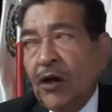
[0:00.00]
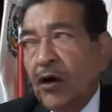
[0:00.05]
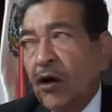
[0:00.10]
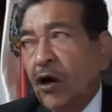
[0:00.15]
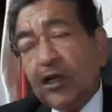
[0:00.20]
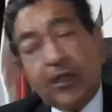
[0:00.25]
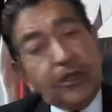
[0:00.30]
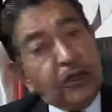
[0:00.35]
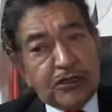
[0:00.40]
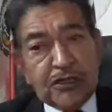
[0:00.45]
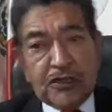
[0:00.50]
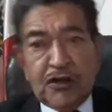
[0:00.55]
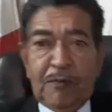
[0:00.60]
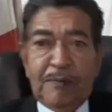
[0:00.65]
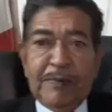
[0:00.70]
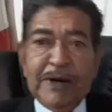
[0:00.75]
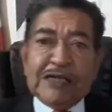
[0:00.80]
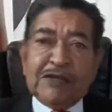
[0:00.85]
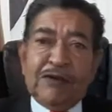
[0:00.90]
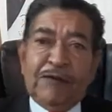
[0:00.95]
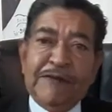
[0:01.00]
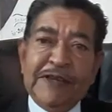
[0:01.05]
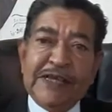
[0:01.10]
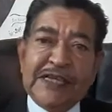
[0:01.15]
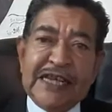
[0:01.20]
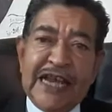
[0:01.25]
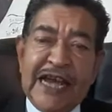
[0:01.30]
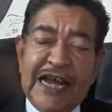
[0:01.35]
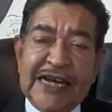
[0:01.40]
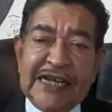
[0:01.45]
Otros nombres
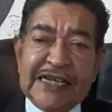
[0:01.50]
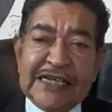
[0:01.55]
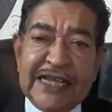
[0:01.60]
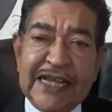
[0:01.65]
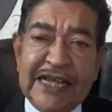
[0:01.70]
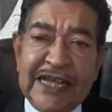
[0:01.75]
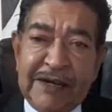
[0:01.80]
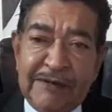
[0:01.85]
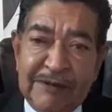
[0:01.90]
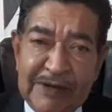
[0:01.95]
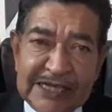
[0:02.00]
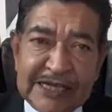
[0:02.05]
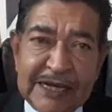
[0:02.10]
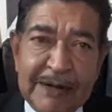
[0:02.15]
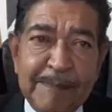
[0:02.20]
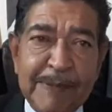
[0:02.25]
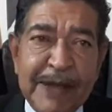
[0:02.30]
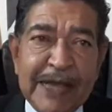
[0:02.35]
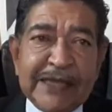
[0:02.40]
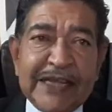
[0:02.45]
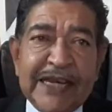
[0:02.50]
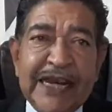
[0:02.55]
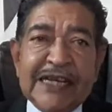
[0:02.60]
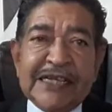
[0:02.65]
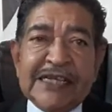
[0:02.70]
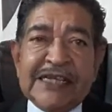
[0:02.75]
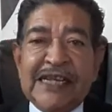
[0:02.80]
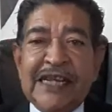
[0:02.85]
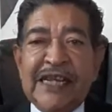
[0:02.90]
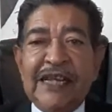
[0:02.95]
oficiales de nuestra patria
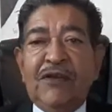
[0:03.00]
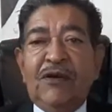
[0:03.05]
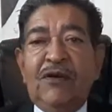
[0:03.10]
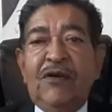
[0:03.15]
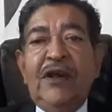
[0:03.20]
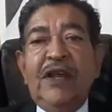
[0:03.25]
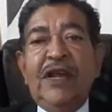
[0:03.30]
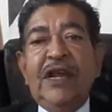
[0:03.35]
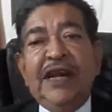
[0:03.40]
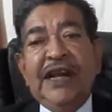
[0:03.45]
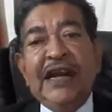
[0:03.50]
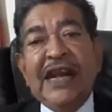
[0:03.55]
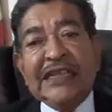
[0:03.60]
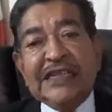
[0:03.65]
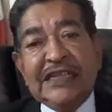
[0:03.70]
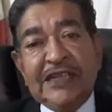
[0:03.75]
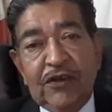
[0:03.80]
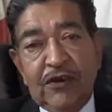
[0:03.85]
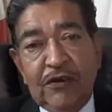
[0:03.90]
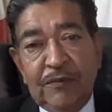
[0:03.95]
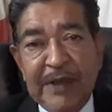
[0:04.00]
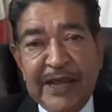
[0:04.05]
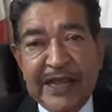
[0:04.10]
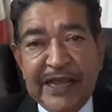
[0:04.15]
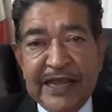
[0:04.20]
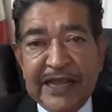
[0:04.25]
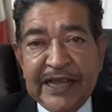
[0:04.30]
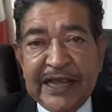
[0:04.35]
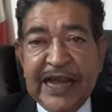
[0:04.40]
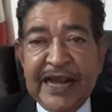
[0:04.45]
han sido Nación
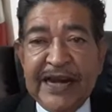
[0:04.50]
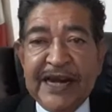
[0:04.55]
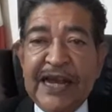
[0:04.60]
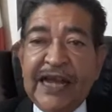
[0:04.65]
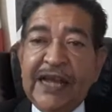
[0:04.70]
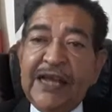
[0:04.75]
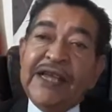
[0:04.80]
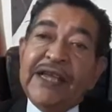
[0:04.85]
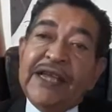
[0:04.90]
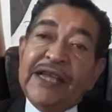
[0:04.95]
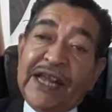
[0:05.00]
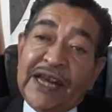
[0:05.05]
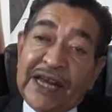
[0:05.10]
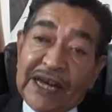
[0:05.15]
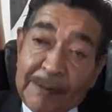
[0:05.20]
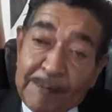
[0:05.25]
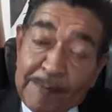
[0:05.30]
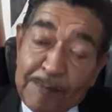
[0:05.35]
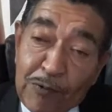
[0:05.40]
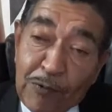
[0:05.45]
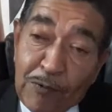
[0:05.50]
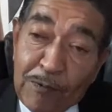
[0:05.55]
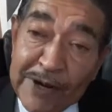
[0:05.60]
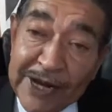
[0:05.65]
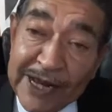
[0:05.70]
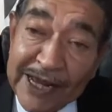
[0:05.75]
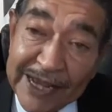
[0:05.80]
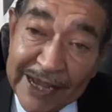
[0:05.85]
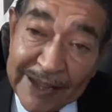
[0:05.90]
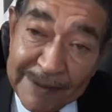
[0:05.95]
Mexicana y
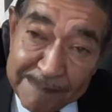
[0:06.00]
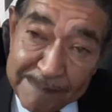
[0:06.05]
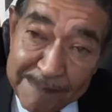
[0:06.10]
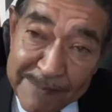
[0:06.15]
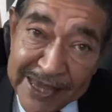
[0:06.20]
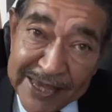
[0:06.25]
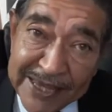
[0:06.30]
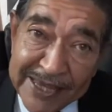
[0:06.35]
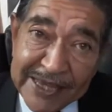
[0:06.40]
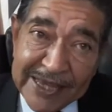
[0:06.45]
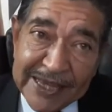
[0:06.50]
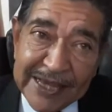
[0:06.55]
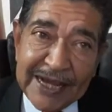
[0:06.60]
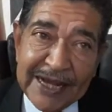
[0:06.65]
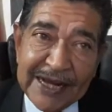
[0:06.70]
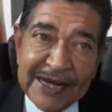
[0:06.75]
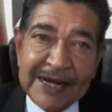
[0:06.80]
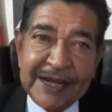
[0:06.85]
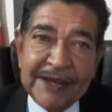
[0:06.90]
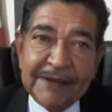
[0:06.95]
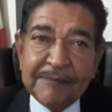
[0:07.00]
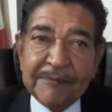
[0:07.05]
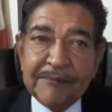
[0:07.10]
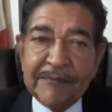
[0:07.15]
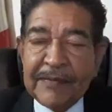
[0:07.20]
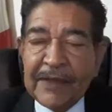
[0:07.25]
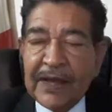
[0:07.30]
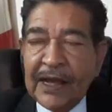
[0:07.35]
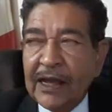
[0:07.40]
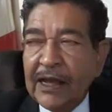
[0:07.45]
República Mexicana.
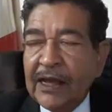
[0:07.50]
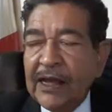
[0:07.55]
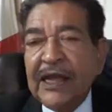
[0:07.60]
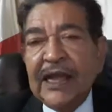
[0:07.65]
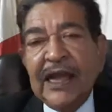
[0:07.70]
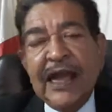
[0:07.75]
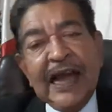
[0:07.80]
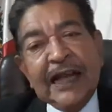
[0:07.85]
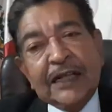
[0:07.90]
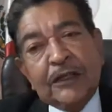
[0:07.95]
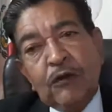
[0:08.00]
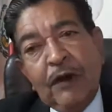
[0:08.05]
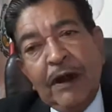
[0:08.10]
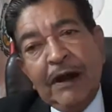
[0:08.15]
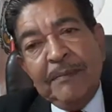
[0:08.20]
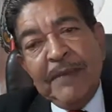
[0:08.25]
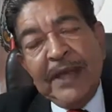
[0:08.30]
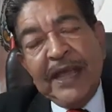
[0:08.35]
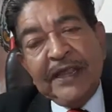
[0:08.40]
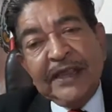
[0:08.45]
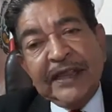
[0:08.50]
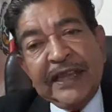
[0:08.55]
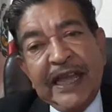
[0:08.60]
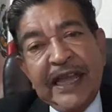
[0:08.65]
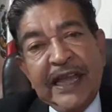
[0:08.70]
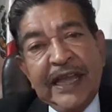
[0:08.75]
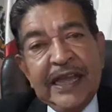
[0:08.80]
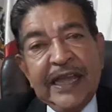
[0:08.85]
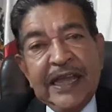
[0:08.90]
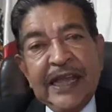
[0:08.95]

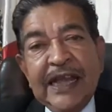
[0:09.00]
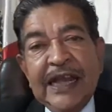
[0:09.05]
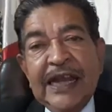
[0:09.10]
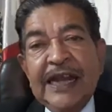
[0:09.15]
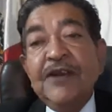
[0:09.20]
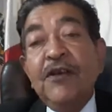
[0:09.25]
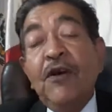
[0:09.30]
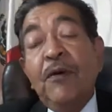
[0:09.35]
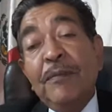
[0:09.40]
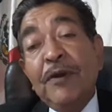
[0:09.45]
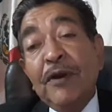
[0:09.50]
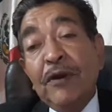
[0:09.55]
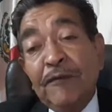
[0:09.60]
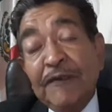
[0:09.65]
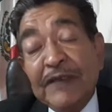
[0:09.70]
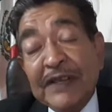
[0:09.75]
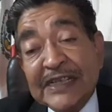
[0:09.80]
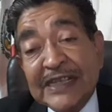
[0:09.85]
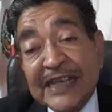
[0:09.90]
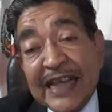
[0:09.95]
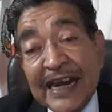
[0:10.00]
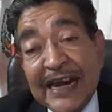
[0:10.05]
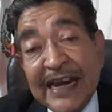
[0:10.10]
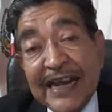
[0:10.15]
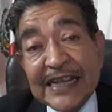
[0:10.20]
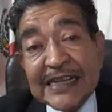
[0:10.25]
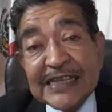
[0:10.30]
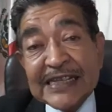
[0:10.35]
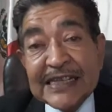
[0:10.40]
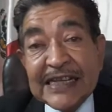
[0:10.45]
Actualmente el nombre oficial
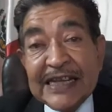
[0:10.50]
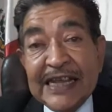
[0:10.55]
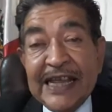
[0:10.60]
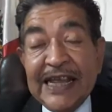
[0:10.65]
es